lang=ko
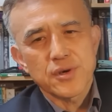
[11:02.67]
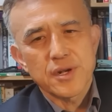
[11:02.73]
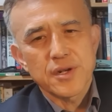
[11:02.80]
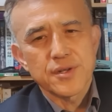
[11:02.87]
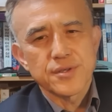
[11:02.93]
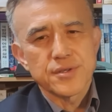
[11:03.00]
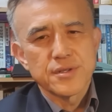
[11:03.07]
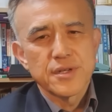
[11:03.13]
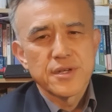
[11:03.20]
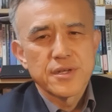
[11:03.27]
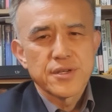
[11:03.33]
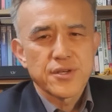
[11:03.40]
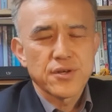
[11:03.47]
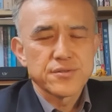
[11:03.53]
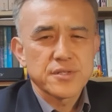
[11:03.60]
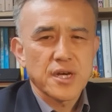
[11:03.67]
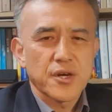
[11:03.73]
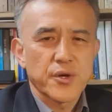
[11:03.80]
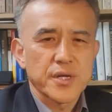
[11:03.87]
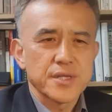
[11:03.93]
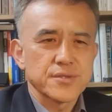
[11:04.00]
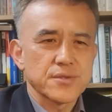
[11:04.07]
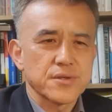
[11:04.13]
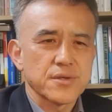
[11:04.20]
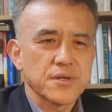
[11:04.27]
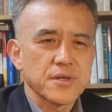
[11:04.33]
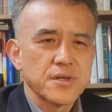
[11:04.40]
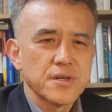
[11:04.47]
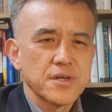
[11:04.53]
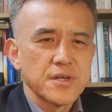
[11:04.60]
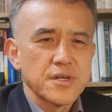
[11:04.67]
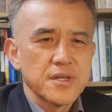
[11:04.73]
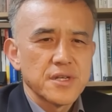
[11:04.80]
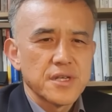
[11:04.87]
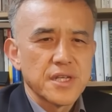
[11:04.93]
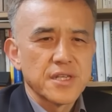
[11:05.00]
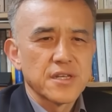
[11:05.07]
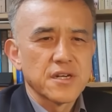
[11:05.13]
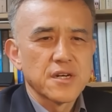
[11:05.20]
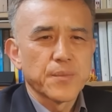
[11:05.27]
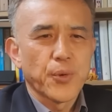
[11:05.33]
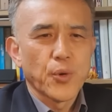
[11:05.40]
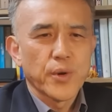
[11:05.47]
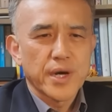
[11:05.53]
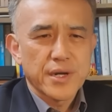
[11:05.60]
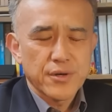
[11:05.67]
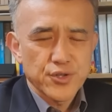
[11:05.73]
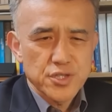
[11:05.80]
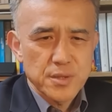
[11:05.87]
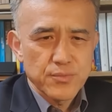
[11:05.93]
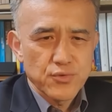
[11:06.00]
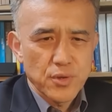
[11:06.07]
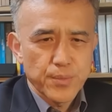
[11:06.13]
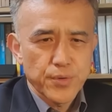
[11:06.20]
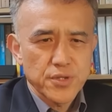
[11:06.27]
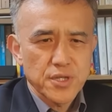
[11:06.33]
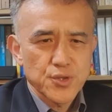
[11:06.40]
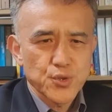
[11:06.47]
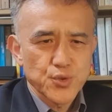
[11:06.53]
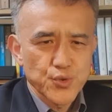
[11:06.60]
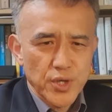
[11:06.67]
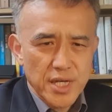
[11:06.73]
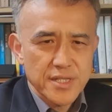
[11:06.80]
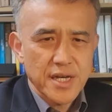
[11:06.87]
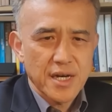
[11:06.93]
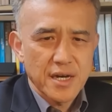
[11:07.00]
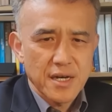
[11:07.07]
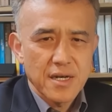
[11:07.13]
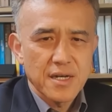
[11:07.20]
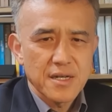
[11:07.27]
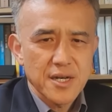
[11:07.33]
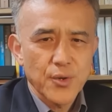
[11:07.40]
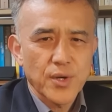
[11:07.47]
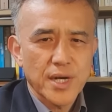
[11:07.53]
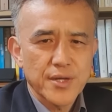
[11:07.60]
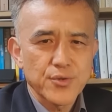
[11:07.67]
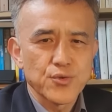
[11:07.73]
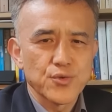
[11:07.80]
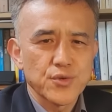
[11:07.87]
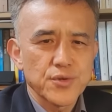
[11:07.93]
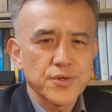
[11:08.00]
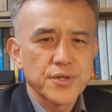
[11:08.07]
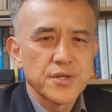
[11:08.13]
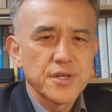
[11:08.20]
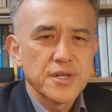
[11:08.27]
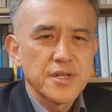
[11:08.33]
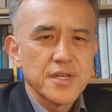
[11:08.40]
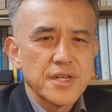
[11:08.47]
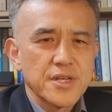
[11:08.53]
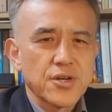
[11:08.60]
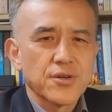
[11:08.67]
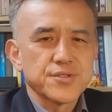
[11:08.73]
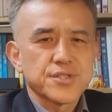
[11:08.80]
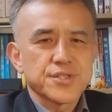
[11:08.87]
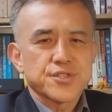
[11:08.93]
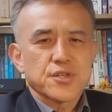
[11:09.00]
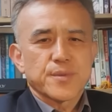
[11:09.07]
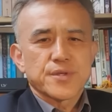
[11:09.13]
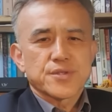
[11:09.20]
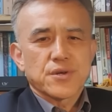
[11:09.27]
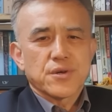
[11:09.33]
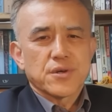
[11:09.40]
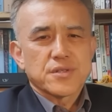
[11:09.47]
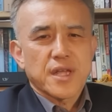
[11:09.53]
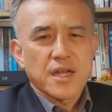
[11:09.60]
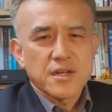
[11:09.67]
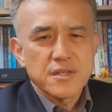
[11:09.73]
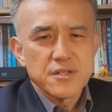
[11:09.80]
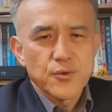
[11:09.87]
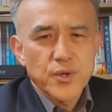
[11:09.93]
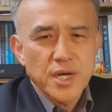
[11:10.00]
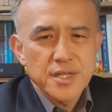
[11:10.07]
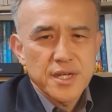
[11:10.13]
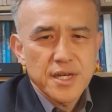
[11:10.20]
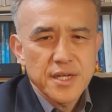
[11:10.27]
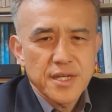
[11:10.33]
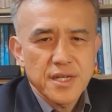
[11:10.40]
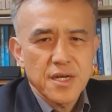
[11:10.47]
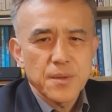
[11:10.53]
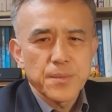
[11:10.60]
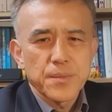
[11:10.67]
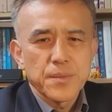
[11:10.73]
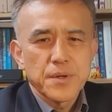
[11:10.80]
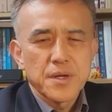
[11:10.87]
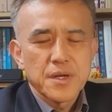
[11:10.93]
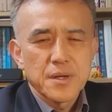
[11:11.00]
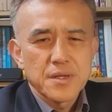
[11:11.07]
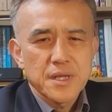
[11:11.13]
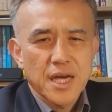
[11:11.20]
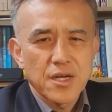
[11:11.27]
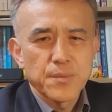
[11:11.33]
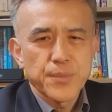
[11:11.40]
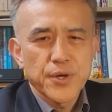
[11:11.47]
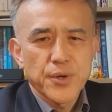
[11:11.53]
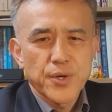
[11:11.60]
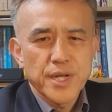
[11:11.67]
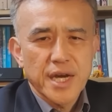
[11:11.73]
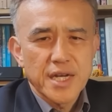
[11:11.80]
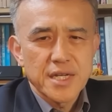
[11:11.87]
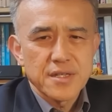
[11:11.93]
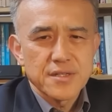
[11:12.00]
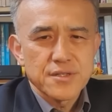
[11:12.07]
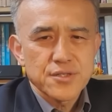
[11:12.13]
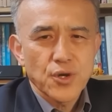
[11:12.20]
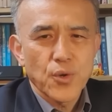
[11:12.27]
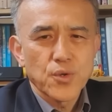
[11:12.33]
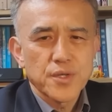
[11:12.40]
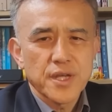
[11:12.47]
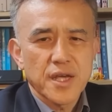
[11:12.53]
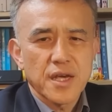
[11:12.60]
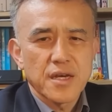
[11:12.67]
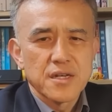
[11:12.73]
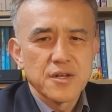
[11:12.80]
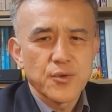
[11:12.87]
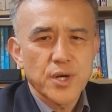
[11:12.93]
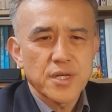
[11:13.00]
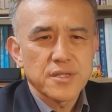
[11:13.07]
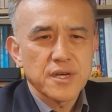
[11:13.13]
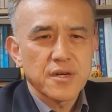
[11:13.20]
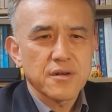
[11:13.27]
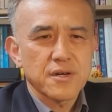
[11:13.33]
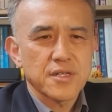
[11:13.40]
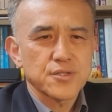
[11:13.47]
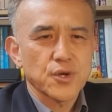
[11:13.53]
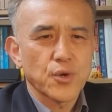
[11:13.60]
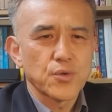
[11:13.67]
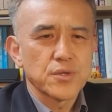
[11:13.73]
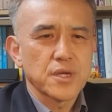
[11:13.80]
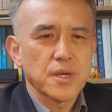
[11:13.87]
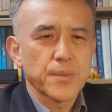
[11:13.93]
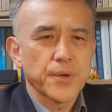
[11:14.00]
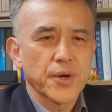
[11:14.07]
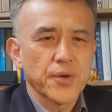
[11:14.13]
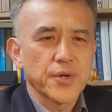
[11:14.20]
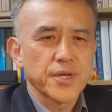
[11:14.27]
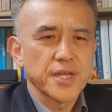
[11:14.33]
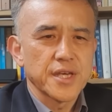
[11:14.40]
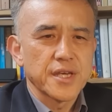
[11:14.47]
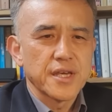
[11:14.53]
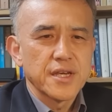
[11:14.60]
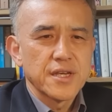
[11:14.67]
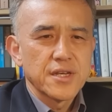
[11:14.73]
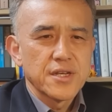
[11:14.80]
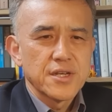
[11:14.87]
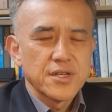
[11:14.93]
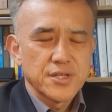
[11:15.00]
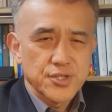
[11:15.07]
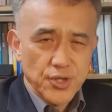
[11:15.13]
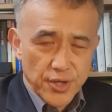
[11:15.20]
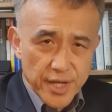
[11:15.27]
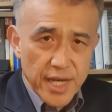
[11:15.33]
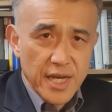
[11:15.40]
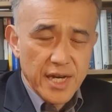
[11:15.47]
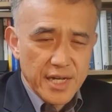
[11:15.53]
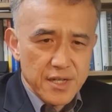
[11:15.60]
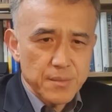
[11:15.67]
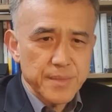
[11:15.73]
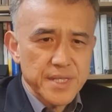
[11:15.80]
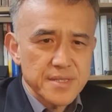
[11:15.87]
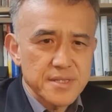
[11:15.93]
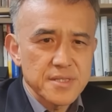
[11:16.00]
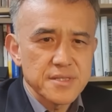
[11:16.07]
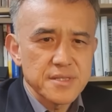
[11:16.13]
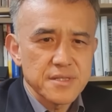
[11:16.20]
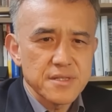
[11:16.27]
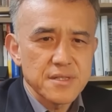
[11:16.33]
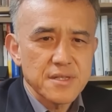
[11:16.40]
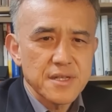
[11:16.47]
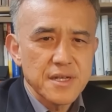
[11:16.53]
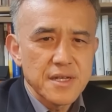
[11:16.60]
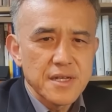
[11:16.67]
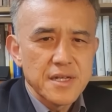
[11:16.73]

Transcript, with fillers: 떠나는 현 상황에서 이들을 보호하는 것이 무엇보다 중요하다라고 한 후 현 시점에서 다른 의과대학이나 다른 병원이 아닌 서울대 의과대학과 서울대 병원이 전해야 하는 메시지는